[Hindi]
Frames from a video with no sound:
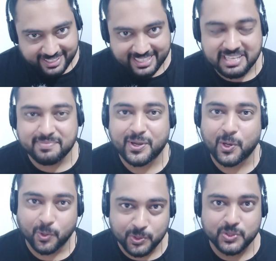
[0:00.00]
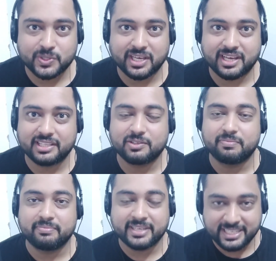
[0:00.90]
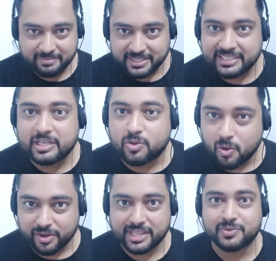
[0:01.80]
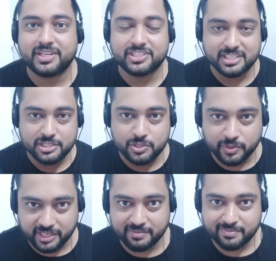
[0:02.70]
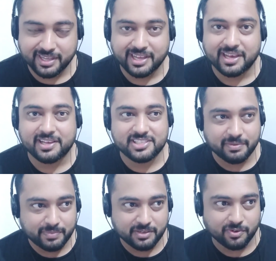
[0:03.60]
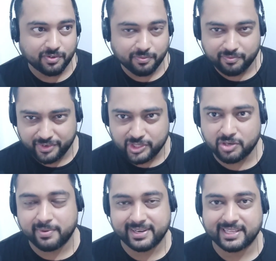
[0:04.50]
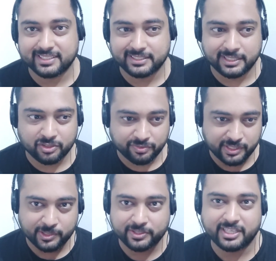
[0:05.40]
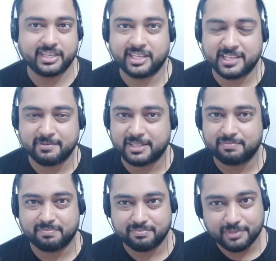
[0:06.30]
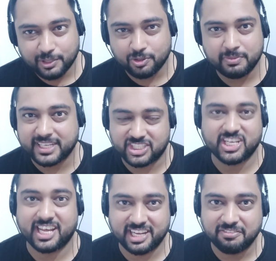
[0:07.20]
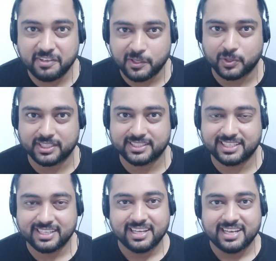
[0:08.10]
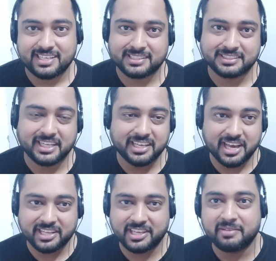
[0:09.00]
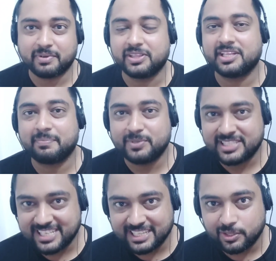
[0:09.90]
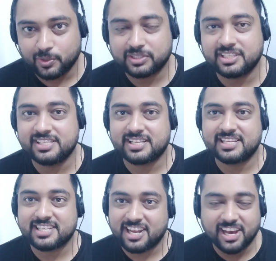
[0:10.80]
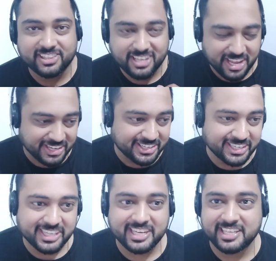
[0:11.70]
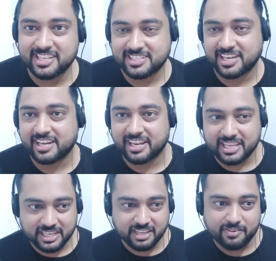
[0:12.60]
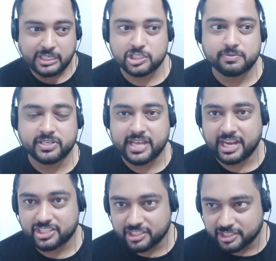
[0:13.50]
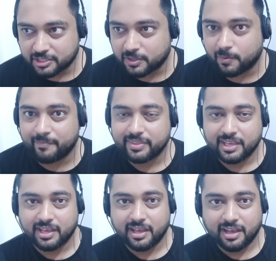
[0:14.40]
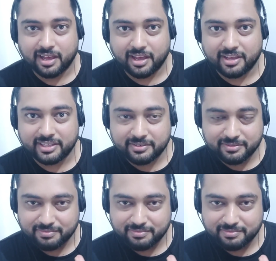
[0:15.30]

इनेबल हो चुका है तो मेनी मेनी कॉन्ग्रेचुलेसन्स टू हिम जब भी वो वीडियो बनाते थे तो वीडियो देखने के बाद बिल्कुल भी अच्छा नहीं फील होता था लगता था यार ये बंदा पिछले दो तीन साल से लगातार इंटरटेन किया जा रहा है इनके वीडियोस पर रिएक्शन देता हूँ